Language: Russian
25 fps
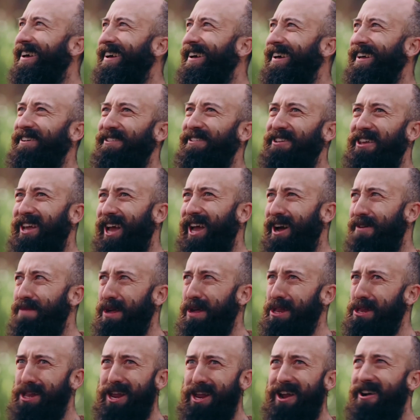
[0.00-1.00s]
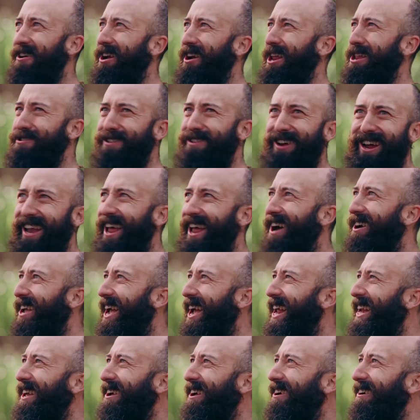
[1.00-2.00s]
ты же не применяешь меня на него,
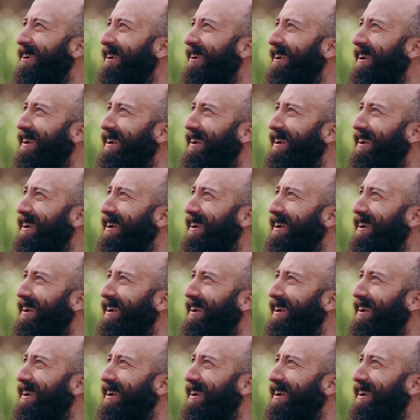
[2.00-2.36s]
правда?